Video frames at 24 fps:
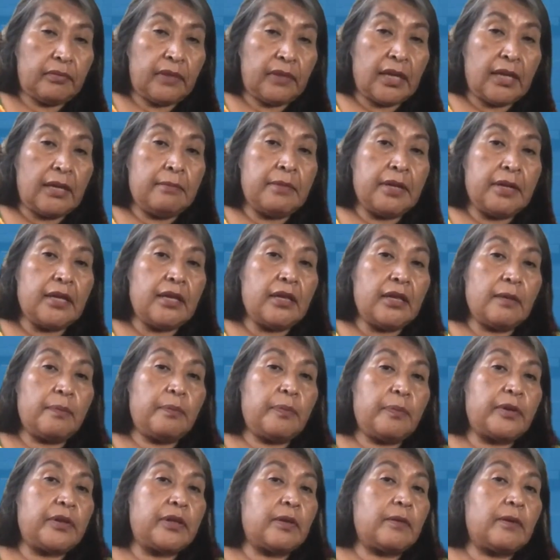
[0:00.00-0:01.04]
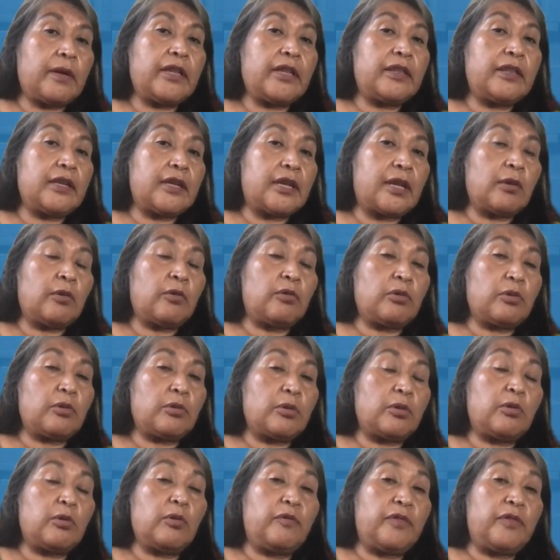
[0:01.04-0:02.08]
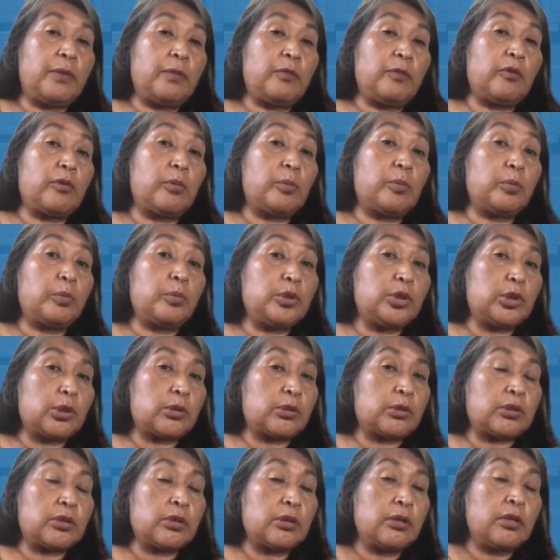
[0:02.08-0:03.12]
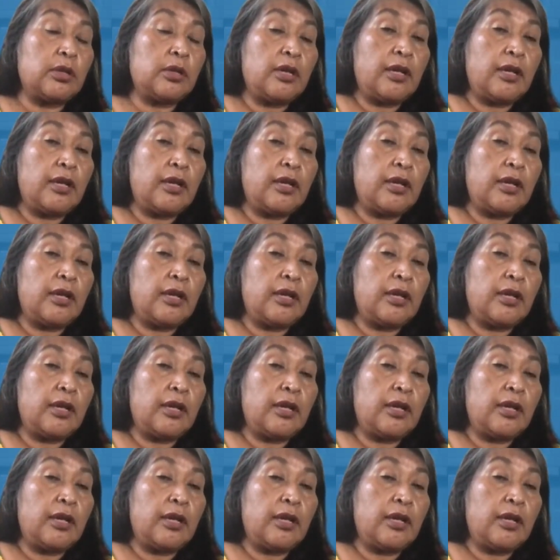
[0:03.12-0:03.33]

y me dice, pues te voy a decir que nosotros sufrimos muchos,